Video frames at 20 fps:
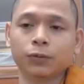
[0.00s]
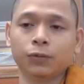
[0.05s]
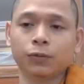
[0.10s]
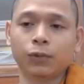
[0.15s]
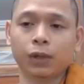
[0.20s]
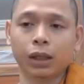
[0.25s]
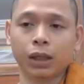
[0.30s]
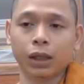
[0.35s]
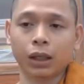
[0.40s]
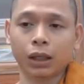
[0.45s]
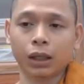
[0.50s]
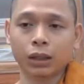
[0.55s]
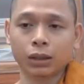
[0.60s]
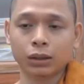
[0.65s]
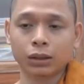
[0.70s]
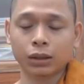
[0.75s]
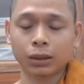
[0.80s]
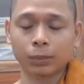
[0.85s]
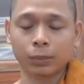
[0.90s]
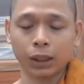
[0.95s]
và
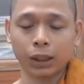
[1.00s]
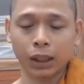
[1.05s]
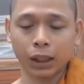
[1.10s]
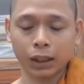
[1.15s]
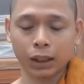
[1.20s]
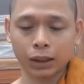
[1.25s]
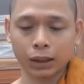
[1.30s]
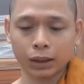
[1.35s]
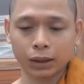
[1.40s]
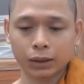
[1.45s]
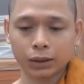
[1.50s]
sư lặp lại